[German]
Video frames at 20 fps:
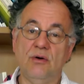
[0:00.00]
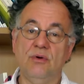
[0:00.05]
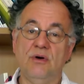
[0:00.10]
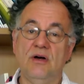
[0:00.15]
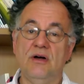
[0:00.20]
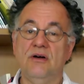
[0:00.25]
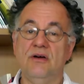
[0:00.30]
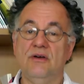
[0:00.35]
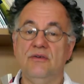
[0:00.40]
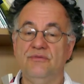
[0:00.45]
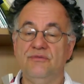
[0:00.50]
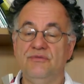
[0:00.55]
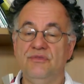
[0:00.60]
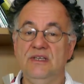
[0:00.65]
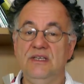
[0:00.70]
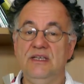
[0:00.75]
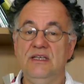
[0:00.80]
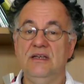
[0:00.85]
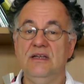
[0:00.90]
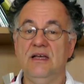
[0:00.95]
Dauer
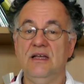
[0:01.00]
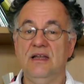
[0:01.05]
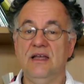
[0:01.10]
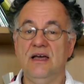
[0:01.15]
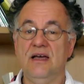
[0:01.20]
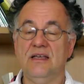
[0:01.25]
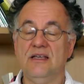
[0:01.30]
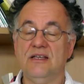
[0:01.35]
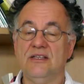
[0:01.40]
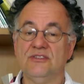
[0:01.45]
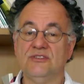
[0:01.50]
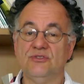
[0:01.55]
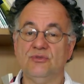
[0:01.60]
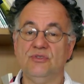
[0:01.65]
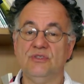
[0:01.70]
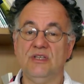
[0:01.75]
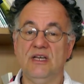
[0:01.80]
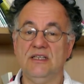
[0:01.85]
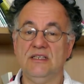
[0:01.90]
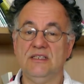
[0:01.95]
vielerlei
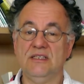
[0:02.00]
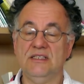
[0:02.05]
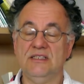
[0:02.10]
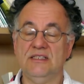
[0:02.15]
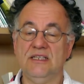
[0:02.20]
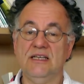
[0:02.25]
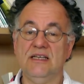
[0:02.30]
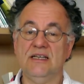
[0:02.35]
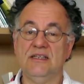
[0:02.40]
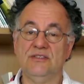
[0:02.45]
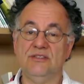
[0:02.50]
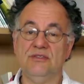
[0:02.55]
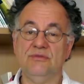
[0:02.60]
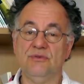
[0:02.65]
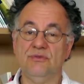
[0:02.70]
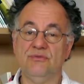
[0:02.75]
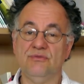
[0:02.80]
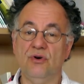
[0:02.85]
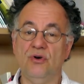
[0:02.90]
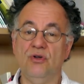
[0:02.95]
gesundheitlich negative